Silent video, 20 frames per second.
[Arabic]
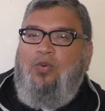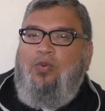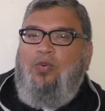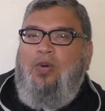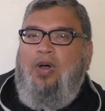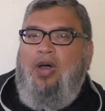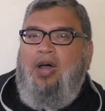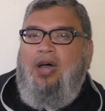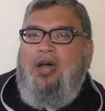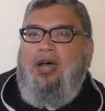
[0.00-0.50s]

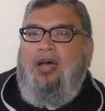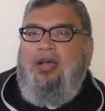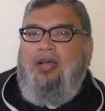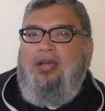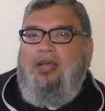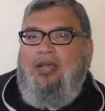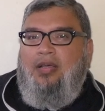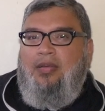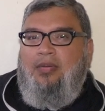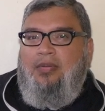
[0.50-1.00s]

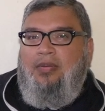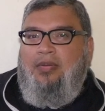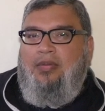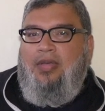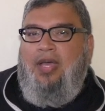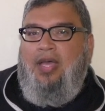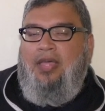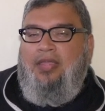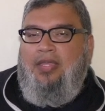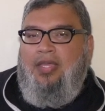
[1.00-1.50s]

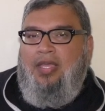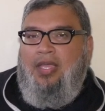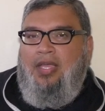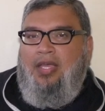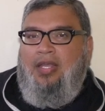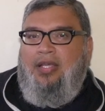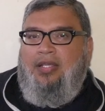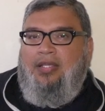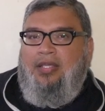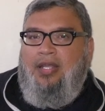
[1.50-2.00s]
وهذه
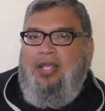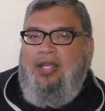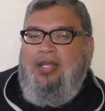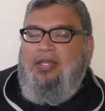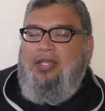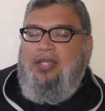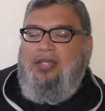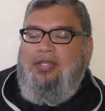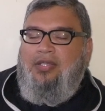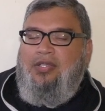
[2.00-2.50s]
الأضرار
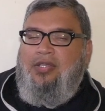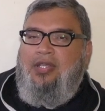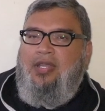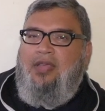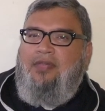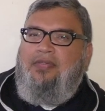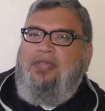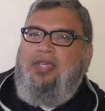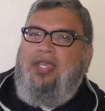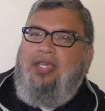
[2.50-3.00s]

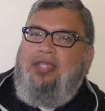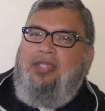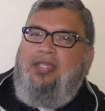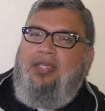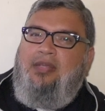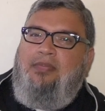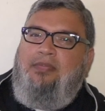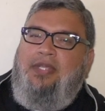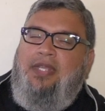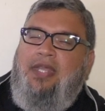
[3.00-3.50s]
تتجلى في
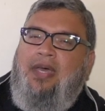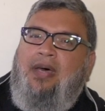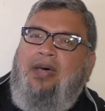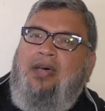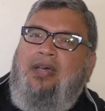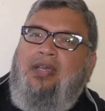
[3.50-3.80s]
كثير من